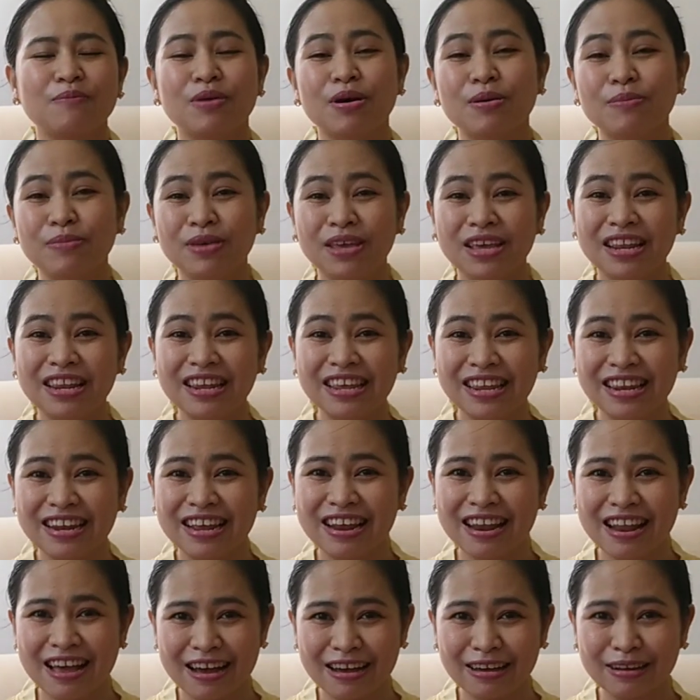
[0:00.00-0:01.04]
mamili
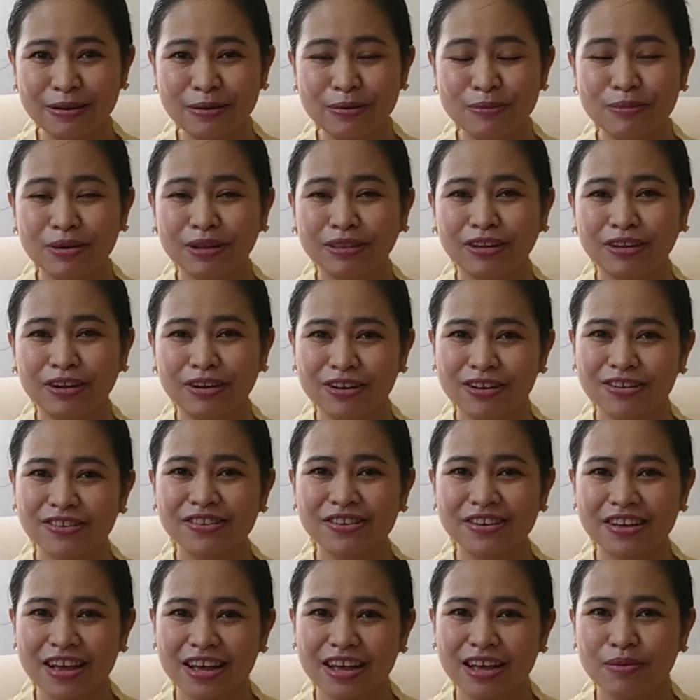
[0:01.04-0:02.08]
na lang ng
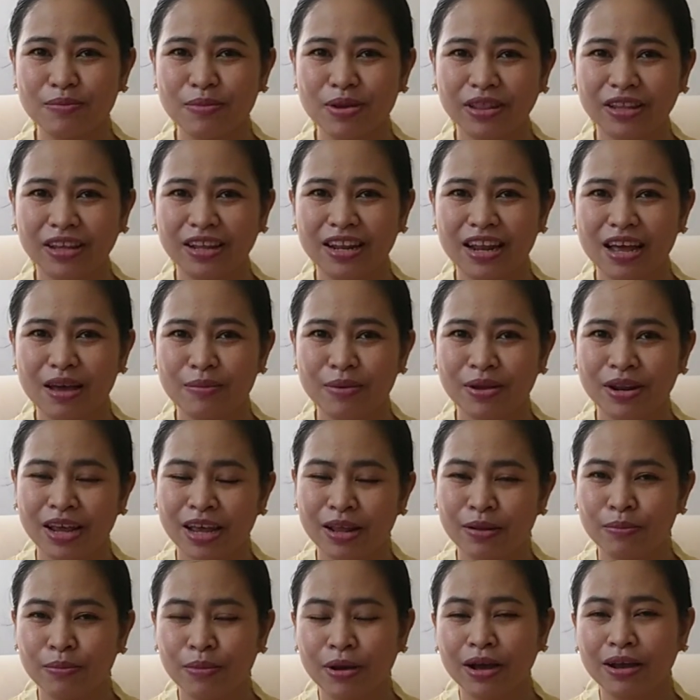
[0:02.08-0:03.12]
materials na gagamitin namin
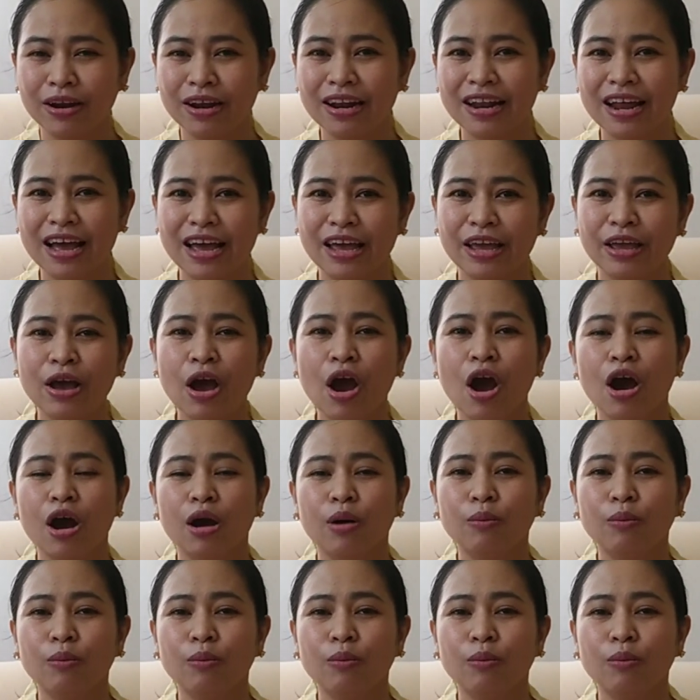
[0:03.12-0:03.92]
and mag-rely